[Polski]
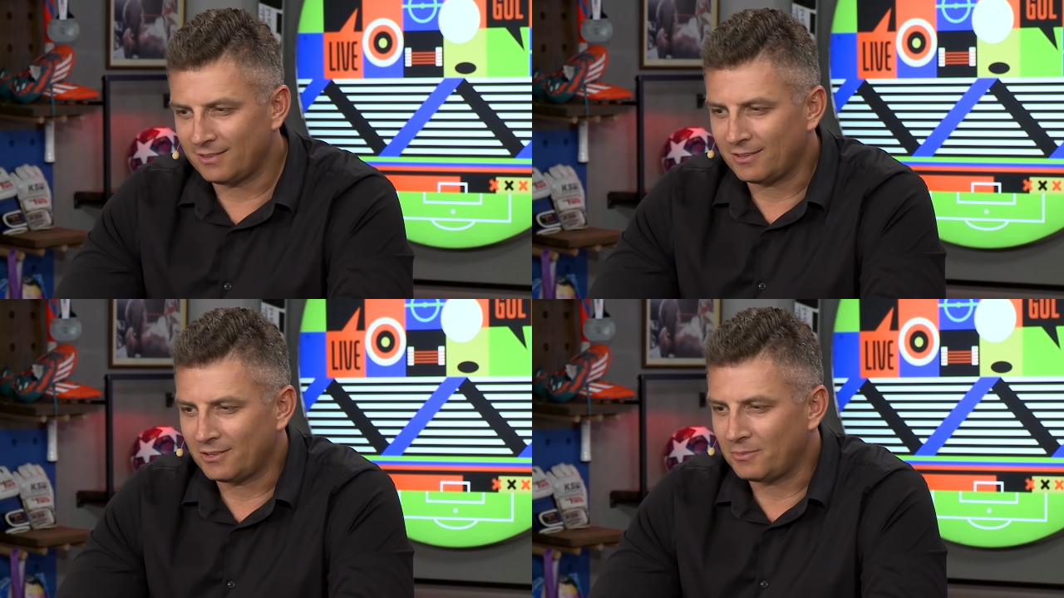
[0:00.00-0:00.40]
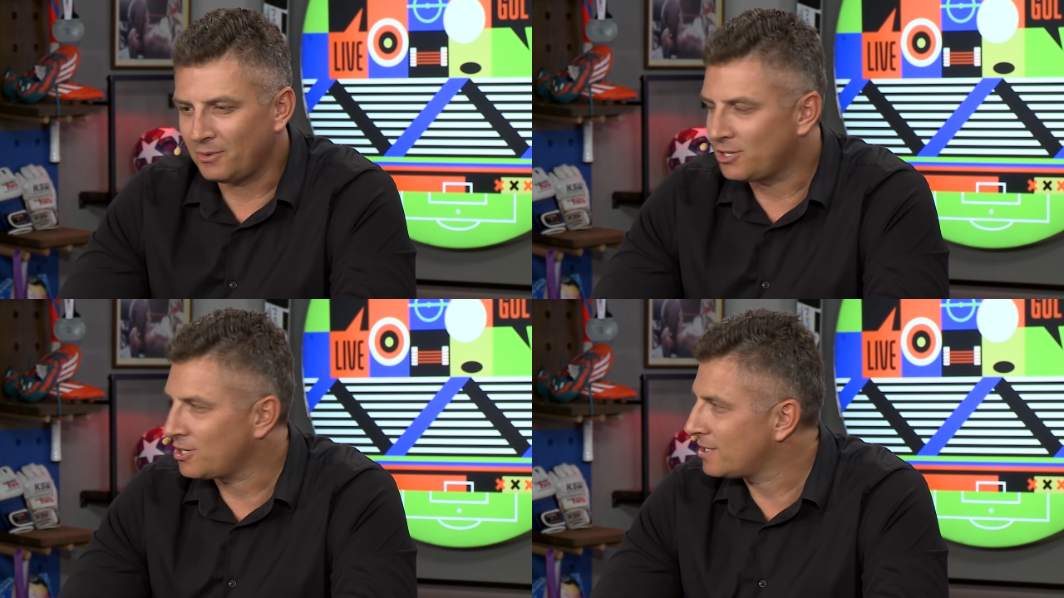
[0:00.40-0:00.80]
to, to
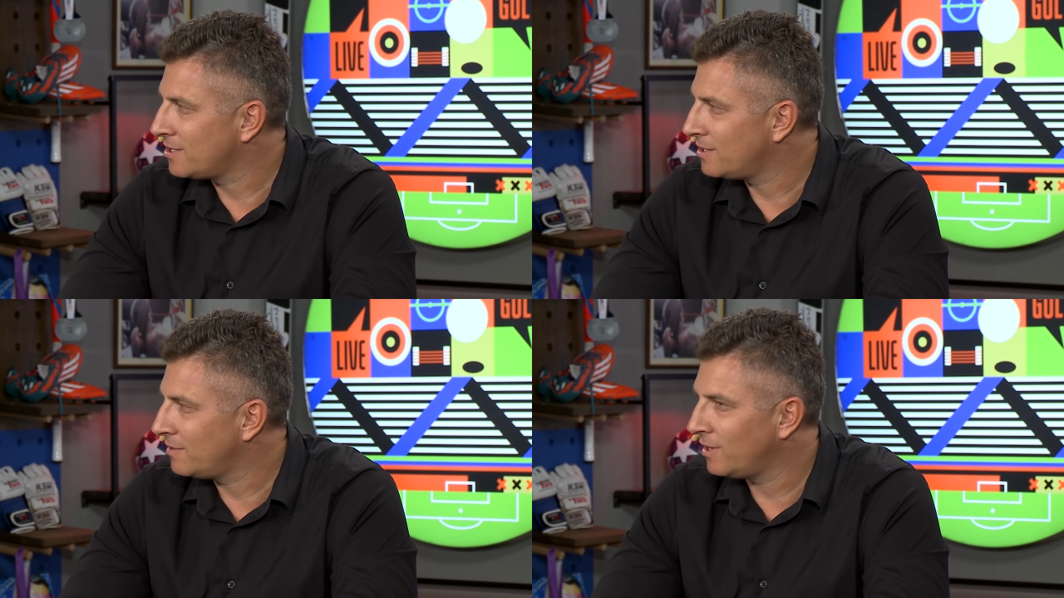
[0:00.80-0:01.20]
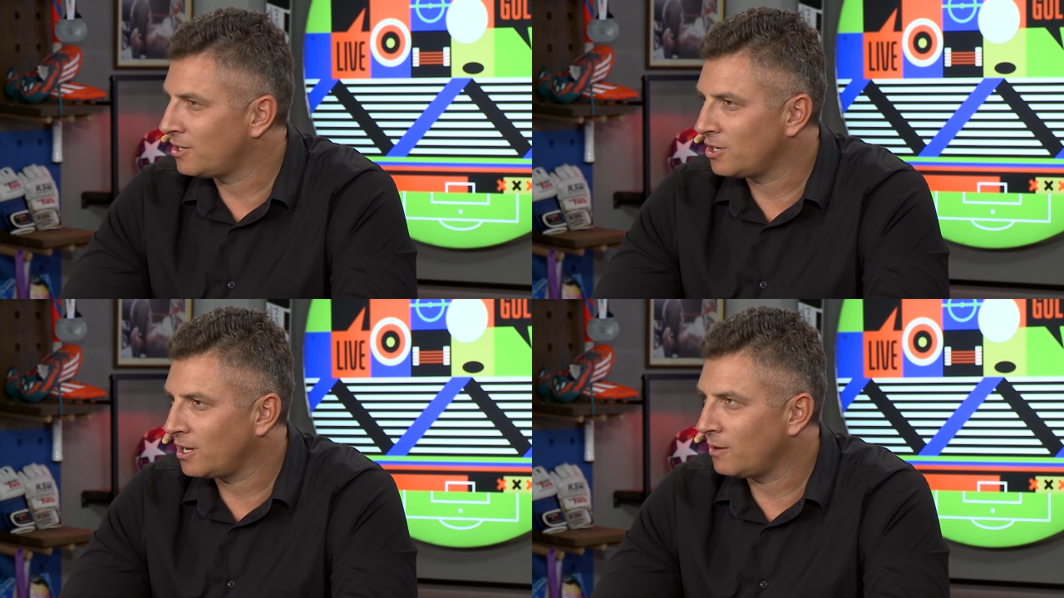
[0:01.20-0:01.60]
były czasy, że
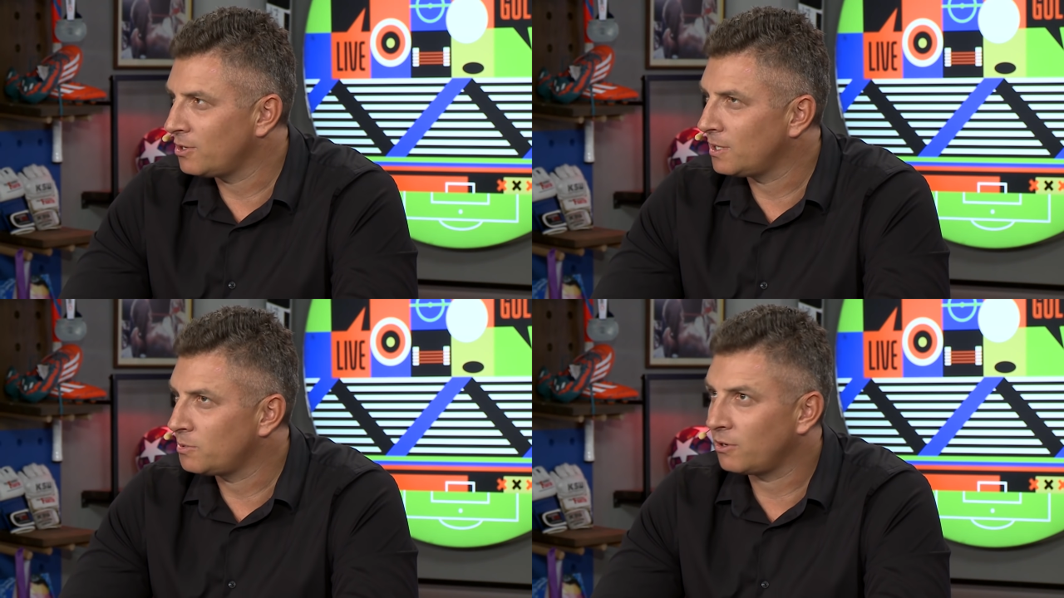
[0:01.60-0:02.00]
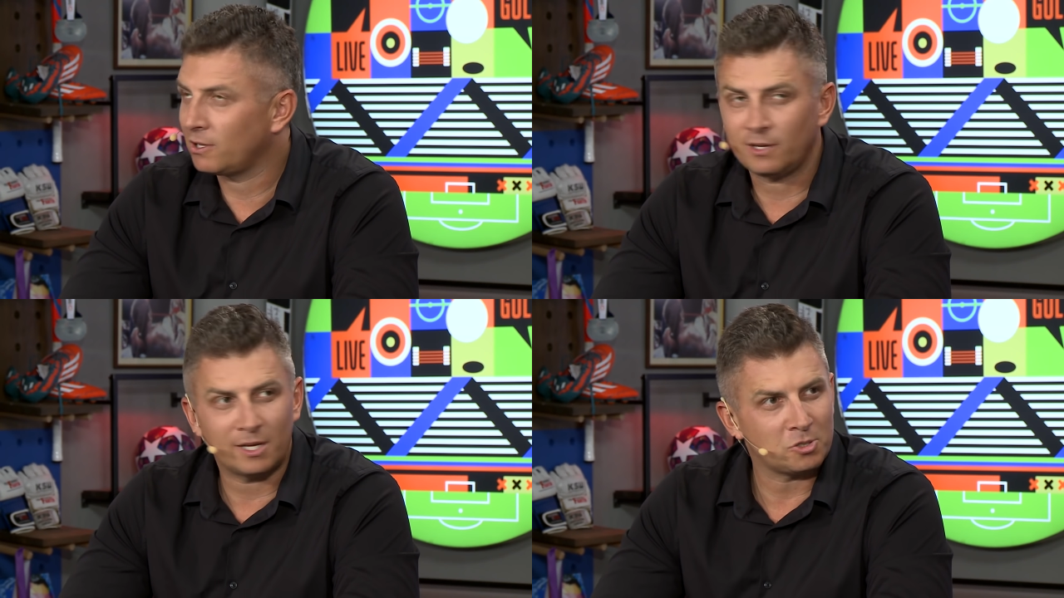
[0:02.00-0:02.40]
wiesz, jechałeś na
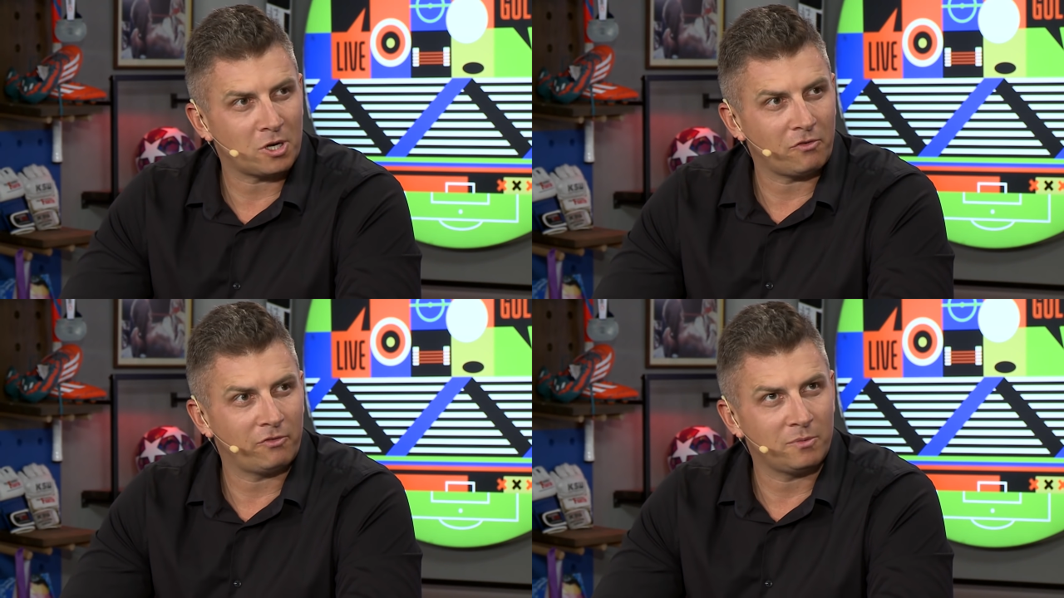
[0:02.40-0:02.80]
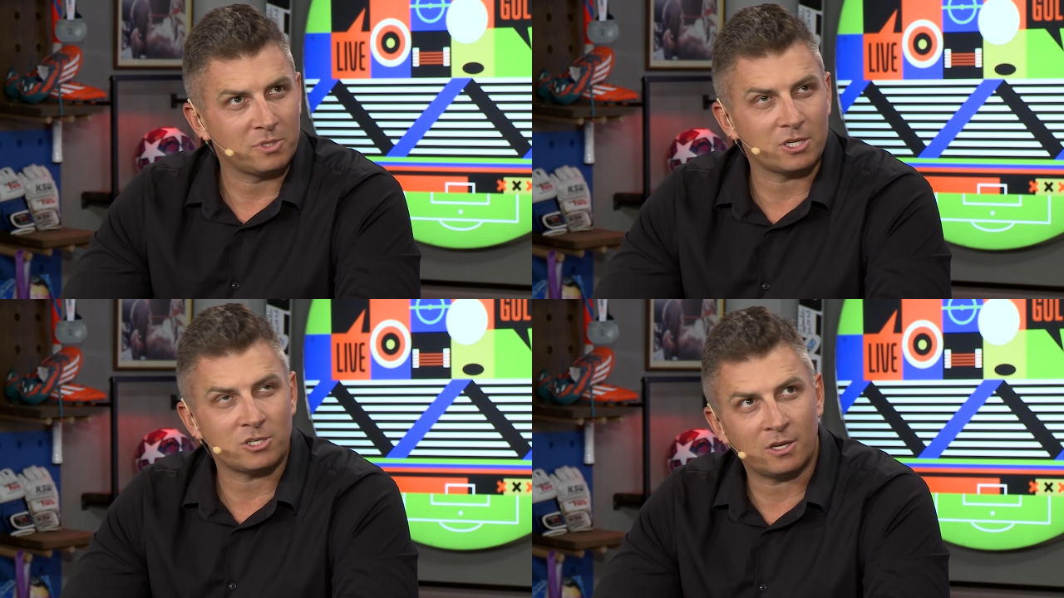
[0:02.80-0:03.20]
przykład na Lazurowe
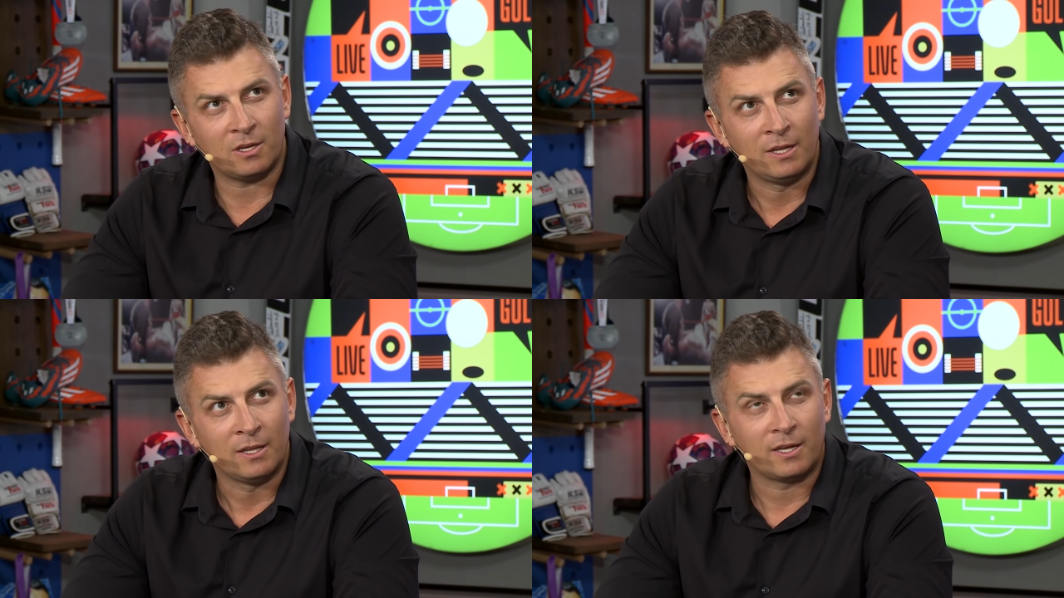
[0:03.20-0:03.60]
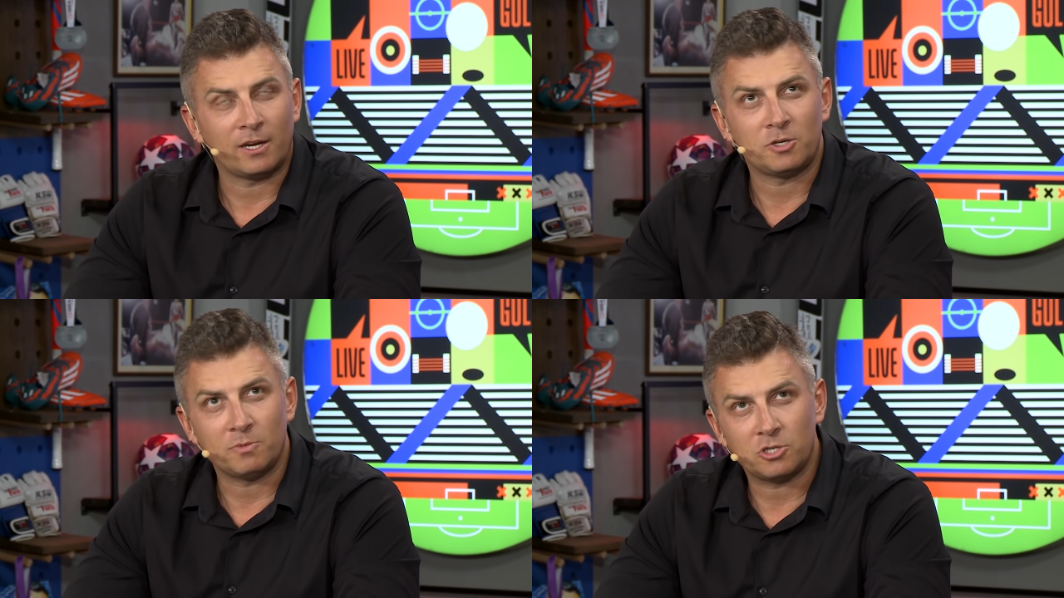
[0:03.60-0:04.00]
Wybrzeże, że
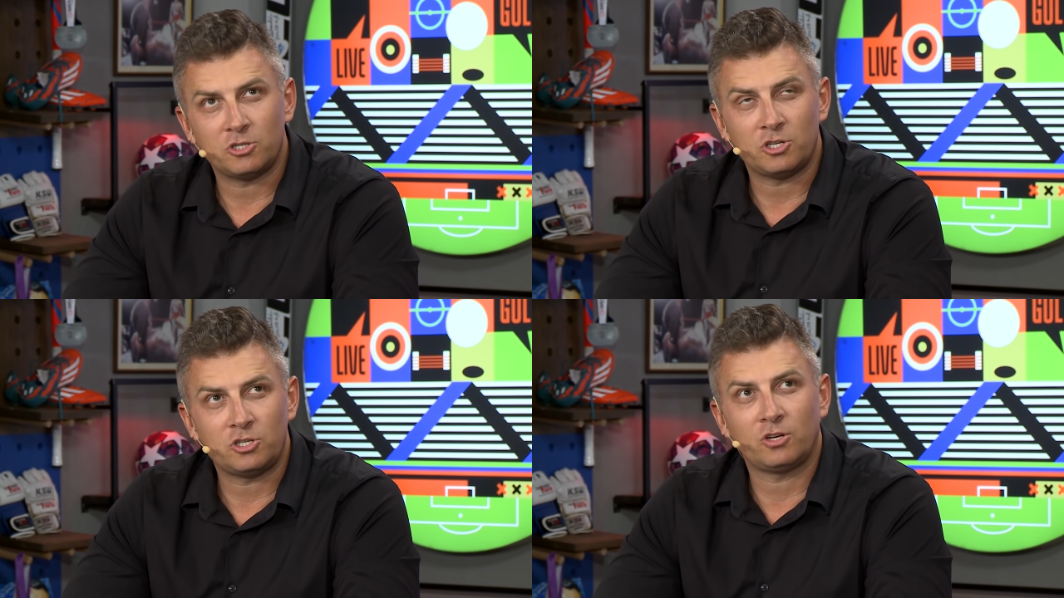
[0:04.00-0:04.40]
Graliśmy 30